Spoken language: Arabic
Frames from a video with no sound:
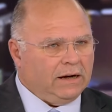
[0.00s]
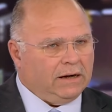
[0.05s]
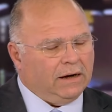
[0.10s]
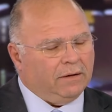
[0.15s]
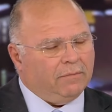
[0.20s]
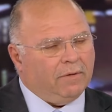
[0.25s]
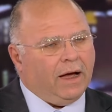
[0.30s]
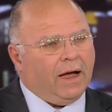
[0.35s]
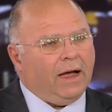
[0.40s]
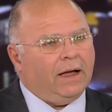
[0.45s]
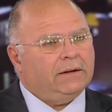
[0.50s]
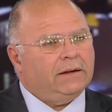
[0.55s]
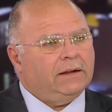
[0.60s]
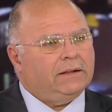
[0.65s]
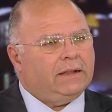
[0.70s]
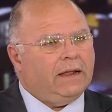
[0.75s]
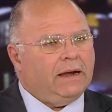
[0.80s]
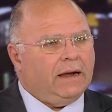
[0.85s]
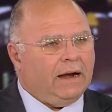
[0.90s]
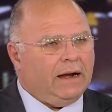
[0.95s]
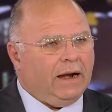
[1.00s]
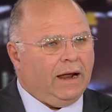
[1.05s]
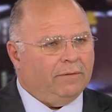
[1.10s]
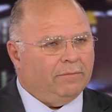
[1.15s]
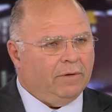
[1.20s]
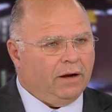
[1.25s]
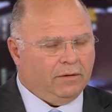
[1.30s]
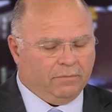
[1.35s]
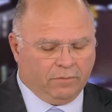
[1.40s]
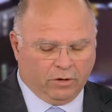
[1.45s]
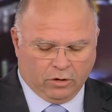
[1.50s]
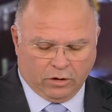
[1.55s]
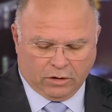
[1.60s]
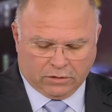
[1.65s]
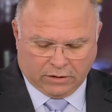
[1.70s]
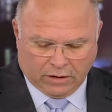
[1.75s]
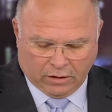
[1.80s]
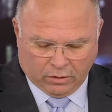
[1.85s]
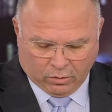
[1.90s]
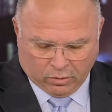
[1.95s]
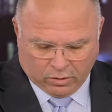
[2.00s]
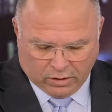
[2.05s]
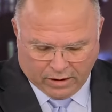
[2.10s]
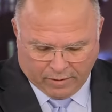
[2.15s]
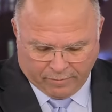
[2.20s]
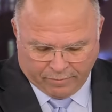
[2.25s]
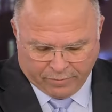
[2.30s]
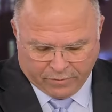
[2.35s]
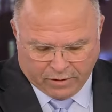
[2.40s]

إنما عادت إلى العمل بالنقطة الأولى